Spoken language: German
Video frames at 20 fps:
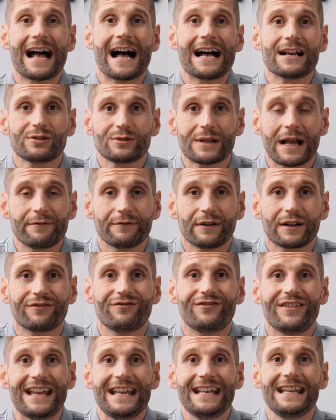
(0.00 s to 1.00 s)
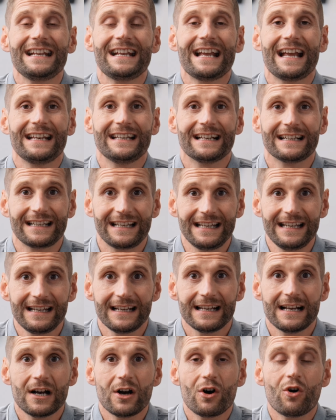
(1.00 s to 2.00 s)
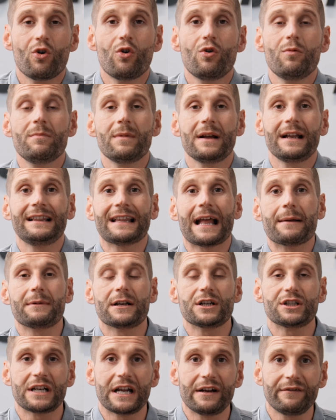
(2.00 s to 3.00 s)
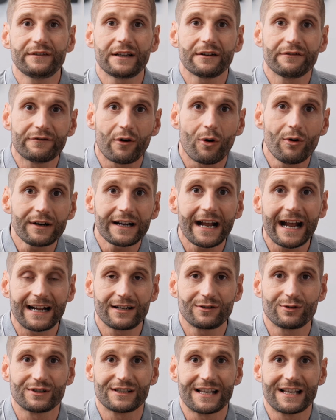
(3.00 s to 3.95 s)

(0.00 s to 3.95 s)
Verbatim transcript: hast du einfach weniger Energie um in deinem Geschäft erfolgreich zu